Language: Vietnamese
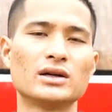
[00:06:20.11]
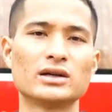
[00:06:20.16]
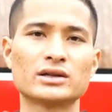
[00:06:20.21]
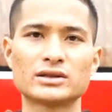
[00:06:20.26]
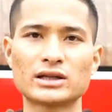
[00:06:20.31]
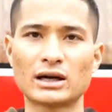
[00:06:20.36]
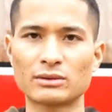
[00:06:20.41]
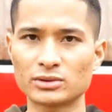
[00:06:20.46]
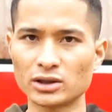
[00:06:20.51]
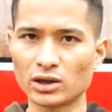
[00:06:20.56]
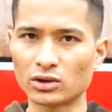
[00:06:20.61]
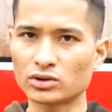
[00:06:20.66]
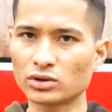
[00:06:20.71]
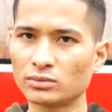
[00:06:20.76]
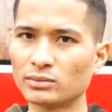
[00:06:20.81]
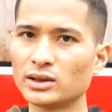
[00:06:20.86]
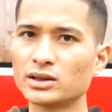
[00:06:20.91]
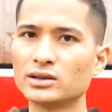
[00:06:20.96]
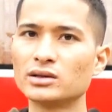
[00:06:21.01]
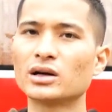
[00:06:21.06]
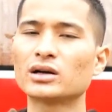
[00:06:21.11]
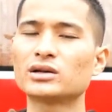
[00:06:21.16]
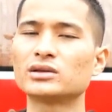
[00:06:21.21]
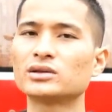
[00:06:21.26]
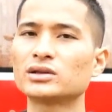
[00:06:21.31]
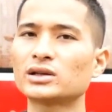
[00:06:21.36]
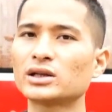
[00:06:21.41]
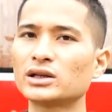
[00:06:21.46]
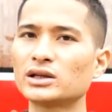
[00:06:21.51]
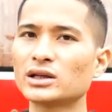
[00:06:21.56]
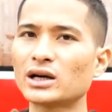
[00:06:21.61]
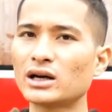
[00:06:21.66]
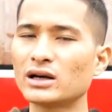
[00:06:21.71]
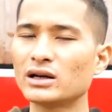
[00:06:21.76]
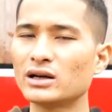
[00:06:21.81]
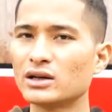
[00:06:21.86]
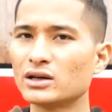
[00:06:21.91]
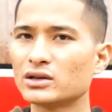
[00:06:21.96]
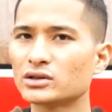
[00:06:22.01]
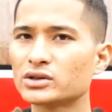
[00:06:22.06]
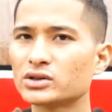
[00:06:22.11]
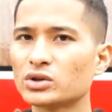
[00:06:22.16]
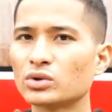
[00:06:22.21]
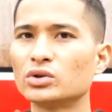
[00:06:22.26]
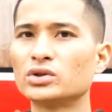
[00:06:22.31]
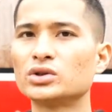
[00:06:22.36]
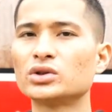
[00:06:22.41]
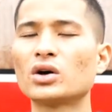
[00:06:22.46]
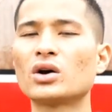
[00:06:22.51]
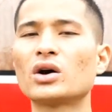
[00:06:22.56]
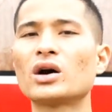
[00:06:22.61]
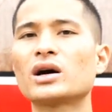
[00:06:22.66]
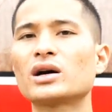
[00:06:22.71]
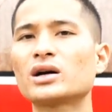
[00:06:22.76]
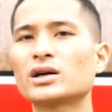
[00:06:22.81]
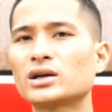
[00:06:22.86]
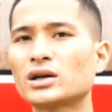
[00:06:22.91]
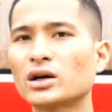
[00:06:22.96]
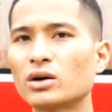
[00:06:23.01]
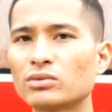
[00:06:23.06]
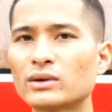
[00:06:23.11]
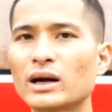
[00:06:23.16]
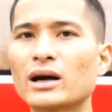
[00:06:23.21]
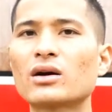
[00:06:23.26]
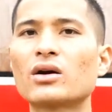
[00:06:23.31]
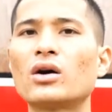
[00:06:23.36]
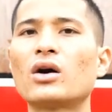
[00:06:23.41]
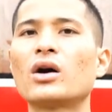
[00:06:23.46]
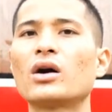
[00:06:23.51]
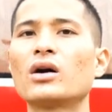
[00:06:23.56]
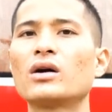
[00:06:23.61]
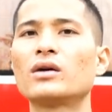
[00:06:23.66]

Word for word: giảm thiểu cho mình được những cái ờ, rủi ro không đáng có